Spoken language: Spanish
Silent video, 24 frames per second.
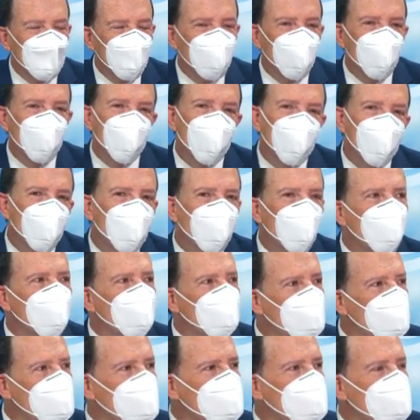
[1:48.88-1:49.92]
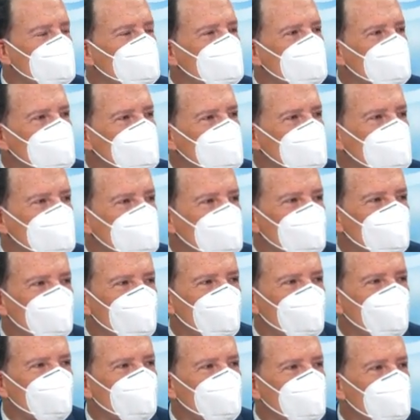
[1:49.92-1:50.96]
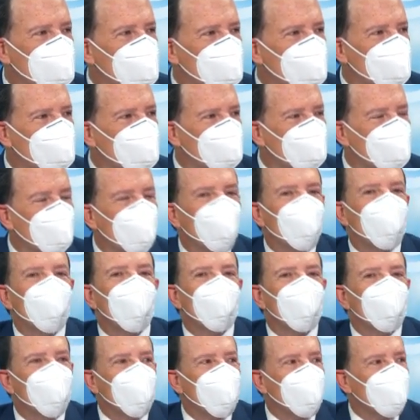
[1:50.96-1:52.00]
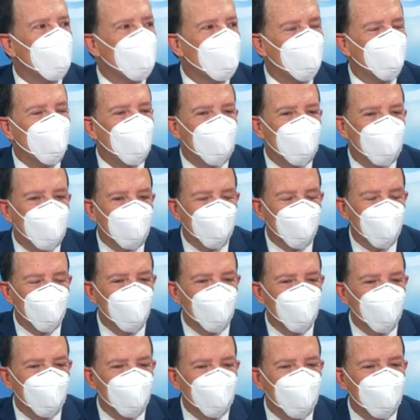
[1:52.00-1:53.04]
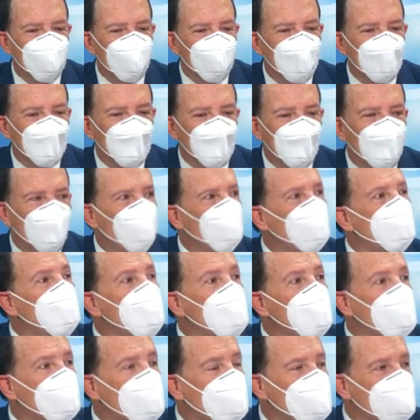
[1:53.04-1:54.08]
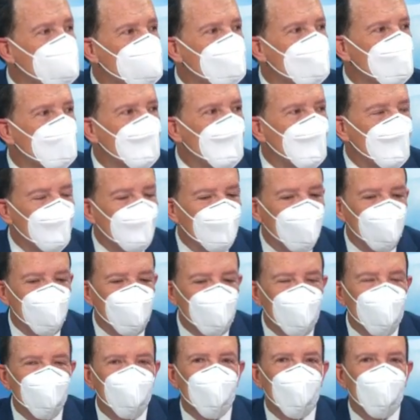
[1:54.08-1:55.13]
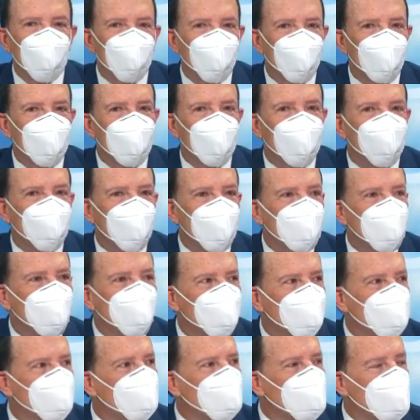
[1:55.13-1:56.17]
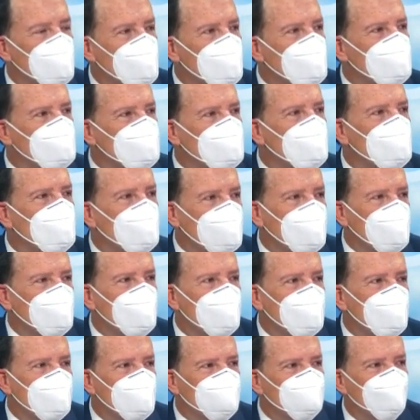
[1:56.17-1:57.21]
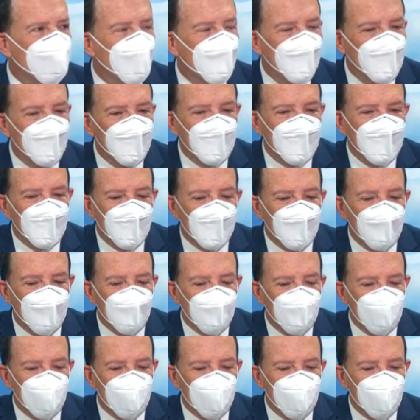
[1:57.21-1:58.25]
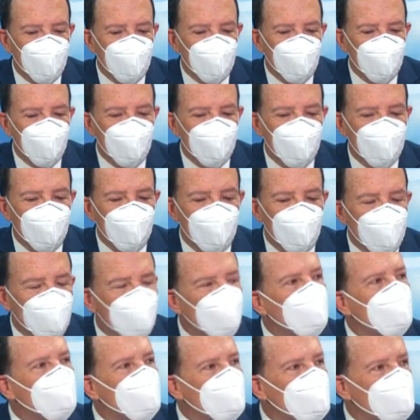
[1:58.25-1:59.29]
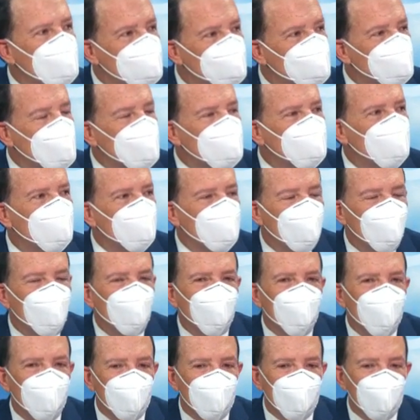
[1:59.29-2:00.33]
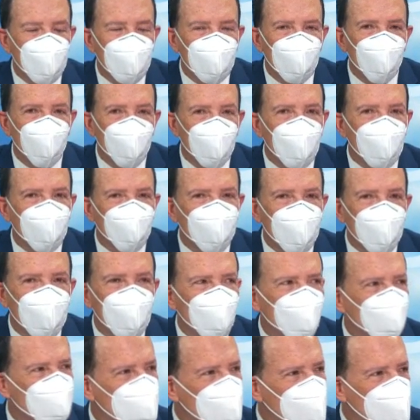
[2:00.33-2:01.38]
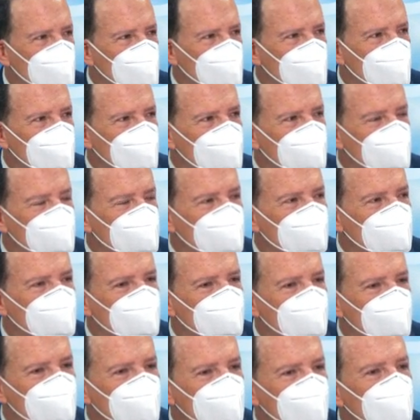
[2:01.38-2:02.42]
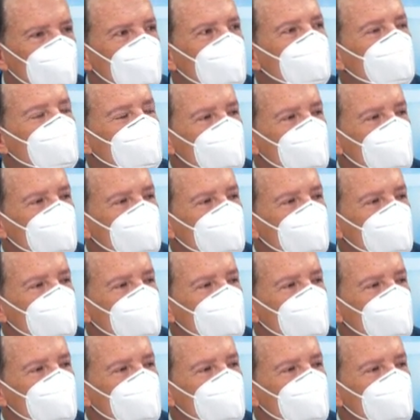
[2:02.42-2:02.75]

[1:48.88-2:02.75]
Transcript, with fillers: si uno no comunica lo que está haciendo el gobierno, pues lógicamente la percepción no llega. Y yo siempre he dicho que la percepción alcanza la realidad. Eh, y este espacio de comunicar, lógicamente, nos genera dar